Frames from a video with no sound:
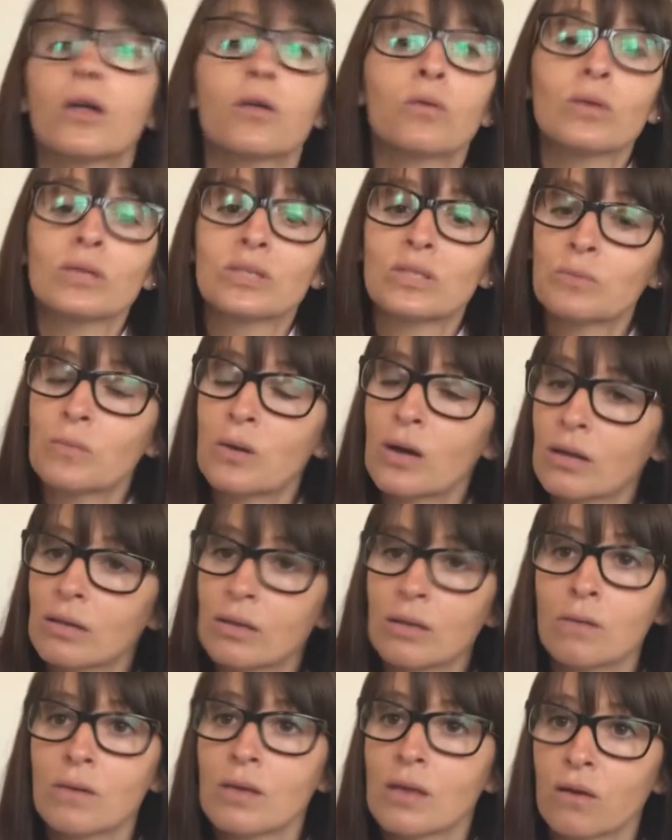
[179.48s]
no hacemos
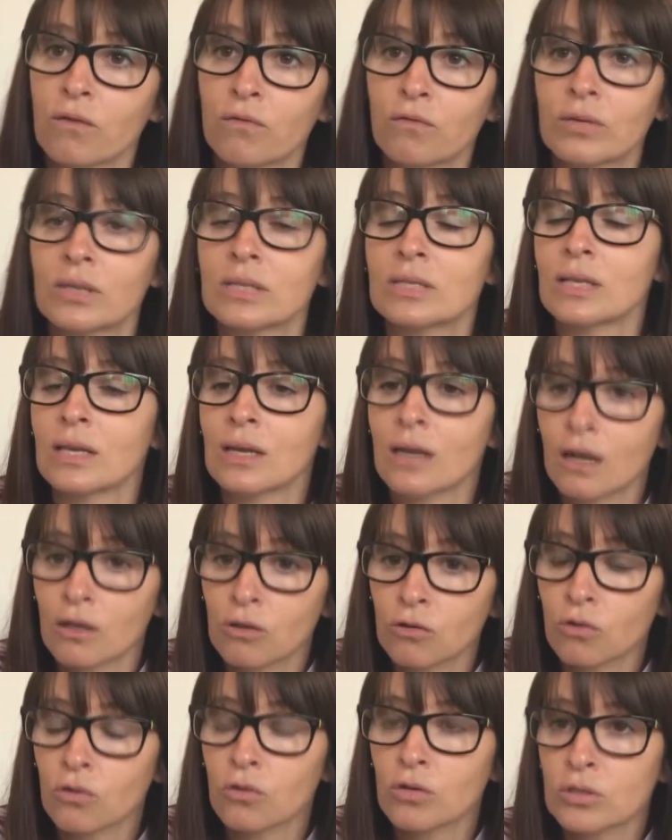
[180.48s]
actividad
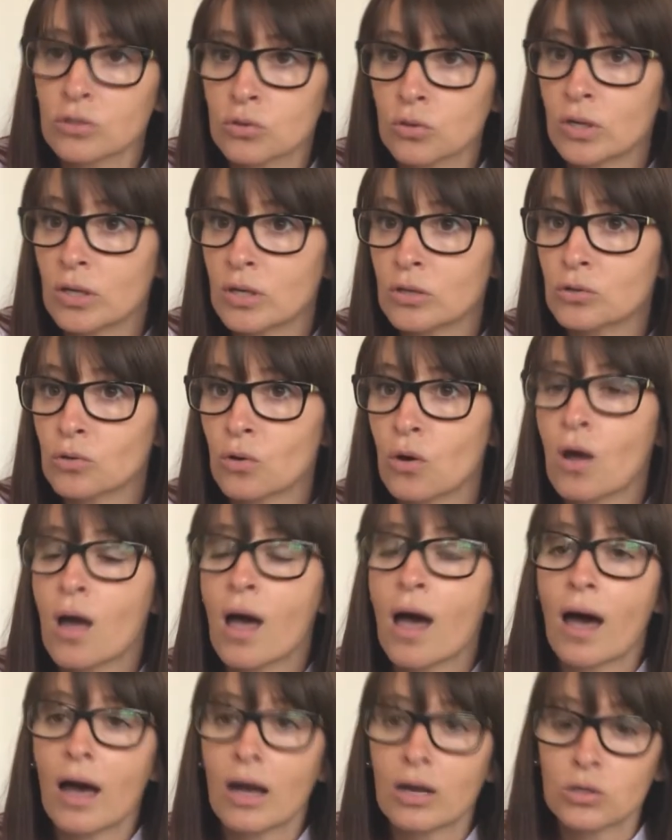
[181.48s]
física, todo eso
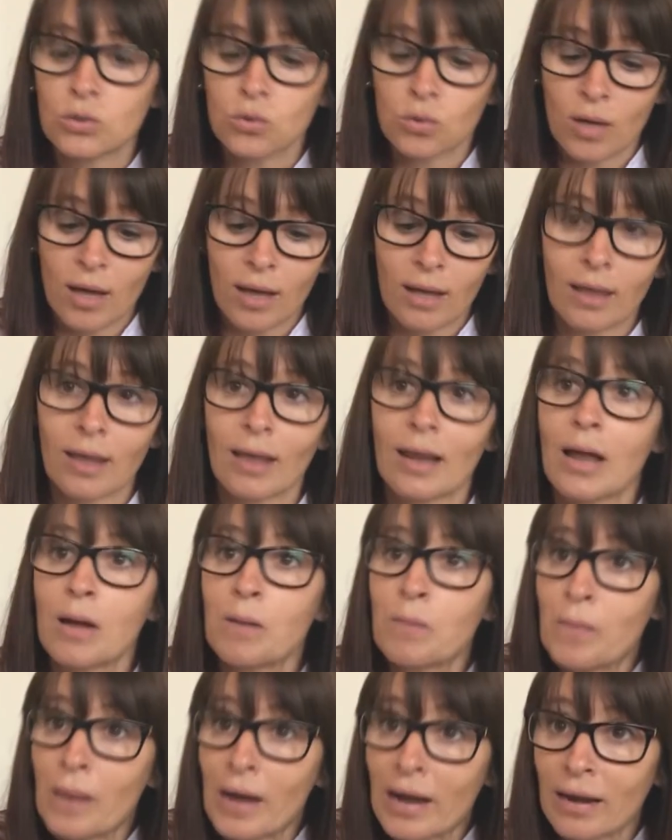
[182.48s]
ayuda a que
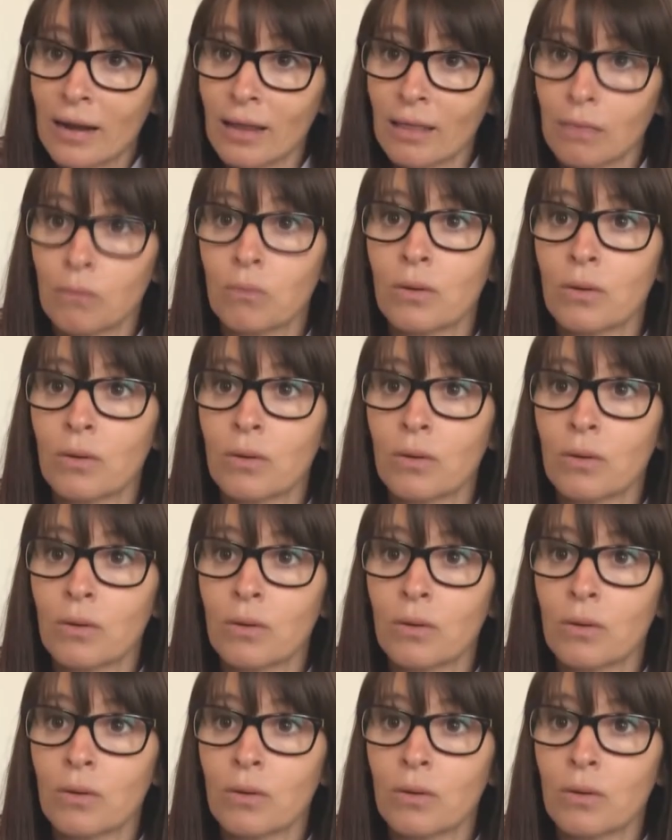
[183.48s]
la pared